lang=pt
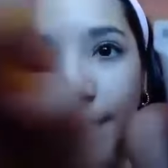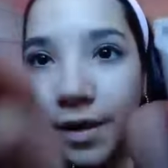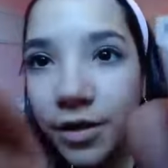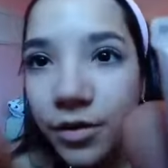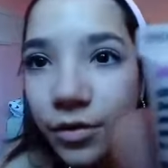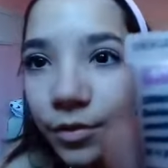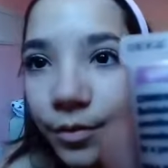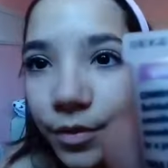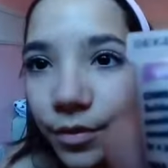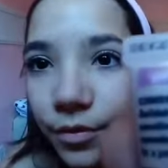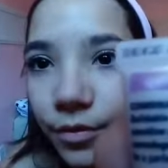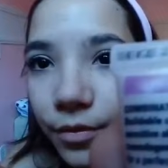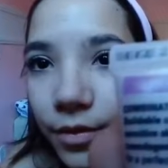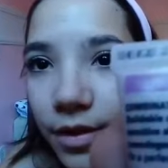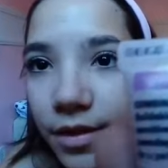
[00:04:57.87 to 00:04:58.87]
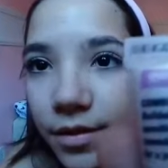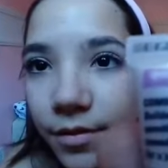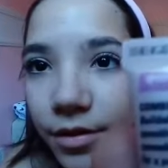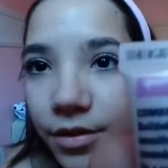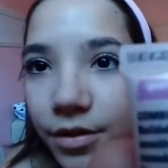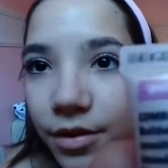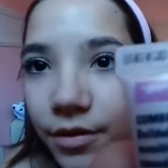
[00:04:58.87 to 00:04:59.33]
Bege número 2.
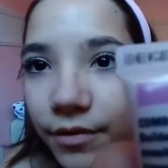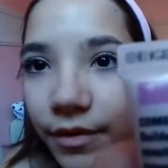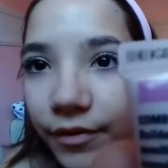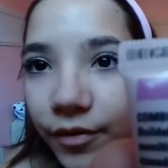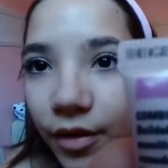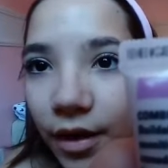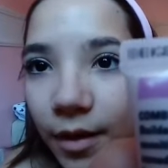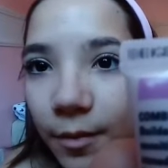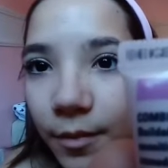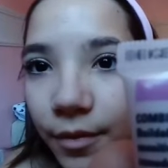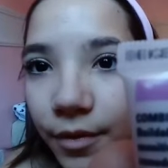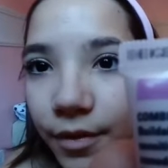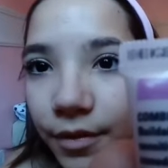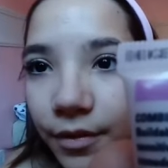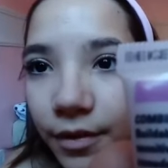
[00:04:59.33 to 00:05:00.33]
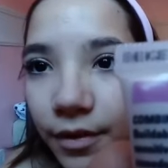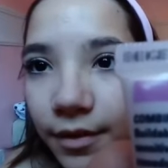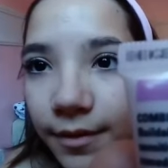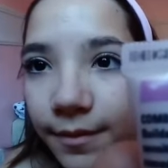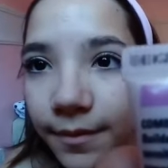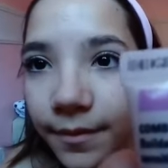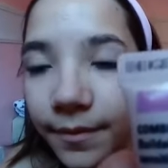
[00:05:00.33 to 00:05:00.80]
Eu acho que não vai focar muito, né?
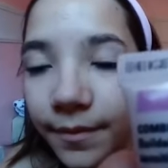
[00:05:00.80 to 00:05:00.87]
